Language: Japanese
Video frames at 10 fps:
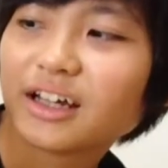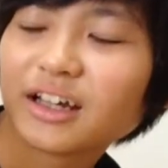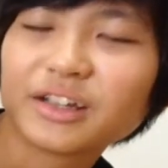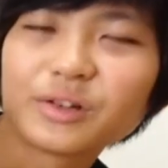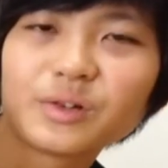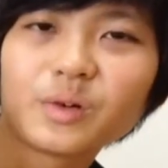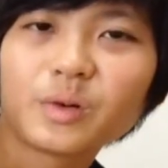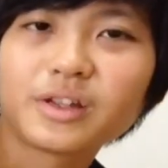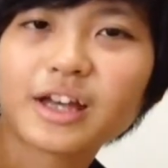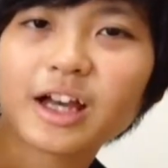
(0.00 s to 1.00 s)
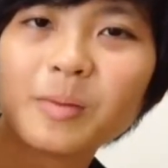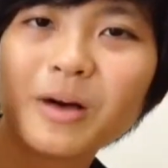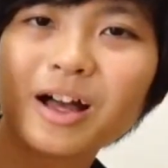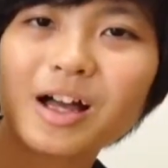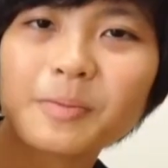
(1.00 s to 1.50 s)
あの、ギャグ
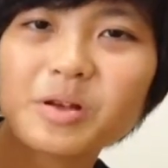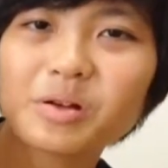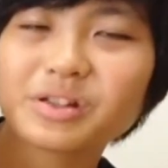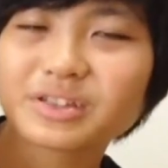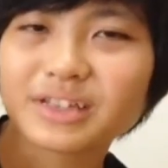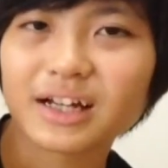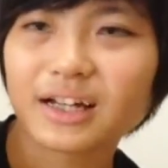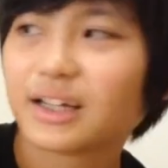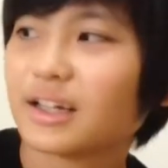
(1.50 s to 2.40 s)
漫画日和のさ、